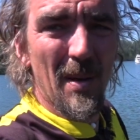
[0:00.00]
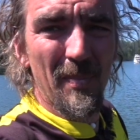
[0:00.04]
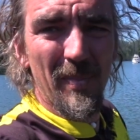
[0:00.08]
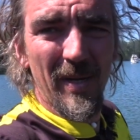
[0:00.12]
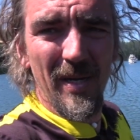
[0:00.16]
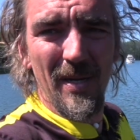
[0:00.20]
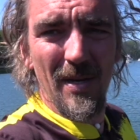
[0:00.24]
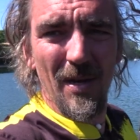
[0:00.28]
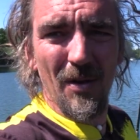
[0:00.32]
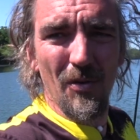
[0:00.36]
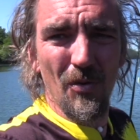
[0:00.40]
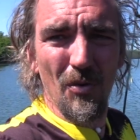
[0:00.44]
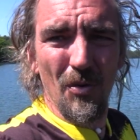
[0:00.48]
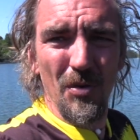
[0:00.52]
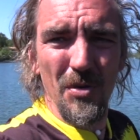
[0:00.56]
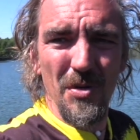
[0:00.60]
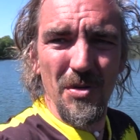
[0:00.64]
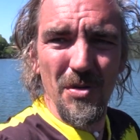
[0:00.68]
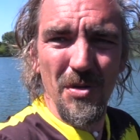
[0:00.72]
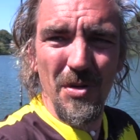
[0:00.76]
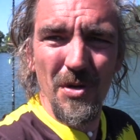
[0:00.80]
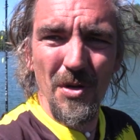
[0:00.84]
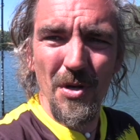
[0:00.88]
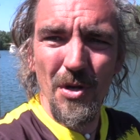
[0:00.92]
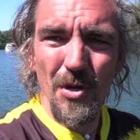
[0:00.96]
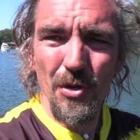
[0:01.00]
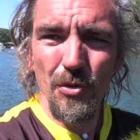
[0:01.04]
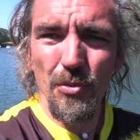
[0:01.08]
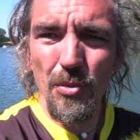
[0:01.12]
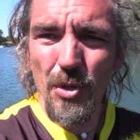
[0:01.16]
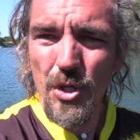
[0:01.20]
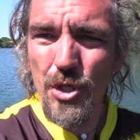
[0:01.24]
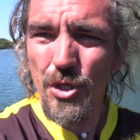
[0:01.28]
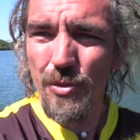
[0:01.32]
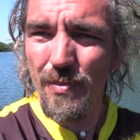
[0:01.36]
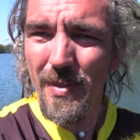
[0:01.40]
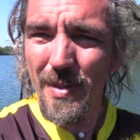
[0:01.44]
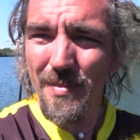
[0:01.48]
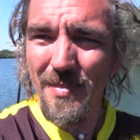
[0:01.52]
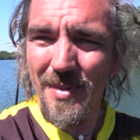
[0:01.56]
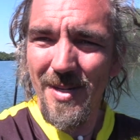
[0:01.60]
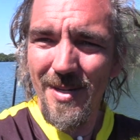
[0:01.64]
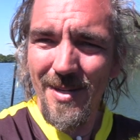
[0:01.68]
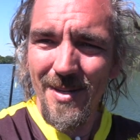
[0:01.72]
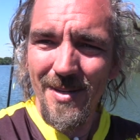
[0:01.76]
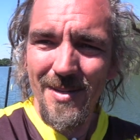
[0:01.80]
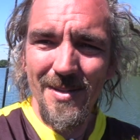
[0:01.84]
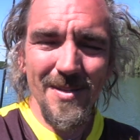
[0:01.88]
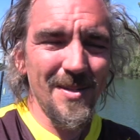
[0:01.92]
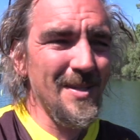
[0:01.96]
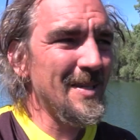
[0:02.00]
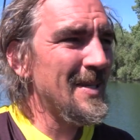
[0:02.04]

im Hintergrund durchschwimmt. Ja.